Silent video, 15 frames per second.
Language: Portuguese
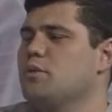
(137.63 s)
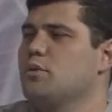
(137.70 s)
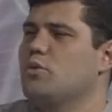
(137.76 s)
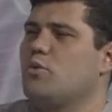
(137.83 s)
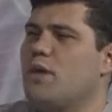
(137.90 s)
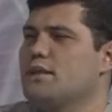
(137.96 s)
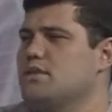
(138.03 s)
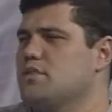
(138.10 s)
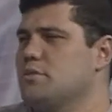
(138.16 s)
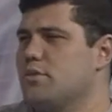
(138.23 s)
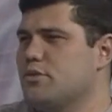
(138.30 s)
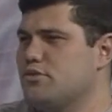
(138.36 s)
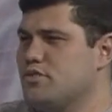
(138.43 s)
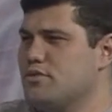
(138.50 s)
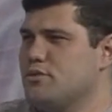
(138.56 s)
por quadras
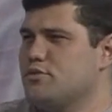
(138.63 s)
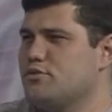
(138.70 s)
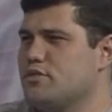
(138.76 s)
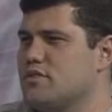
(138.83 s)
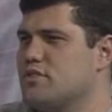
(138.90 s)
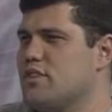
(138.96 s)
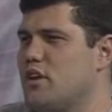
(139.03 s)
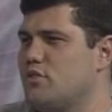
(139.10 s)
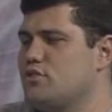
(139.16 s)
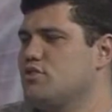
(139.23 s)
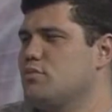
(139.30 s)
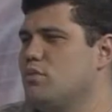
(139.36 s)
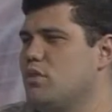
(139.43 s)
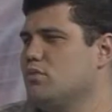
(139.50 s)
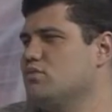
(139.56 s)
esportivas de futsal e
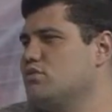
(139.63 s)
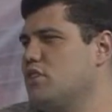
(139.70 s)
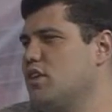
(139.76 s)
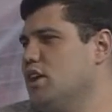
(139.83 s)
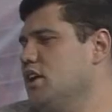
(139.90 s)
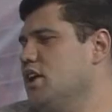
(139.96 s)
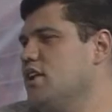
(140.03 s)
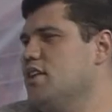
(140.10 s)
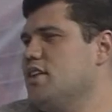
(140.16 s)
futebol só,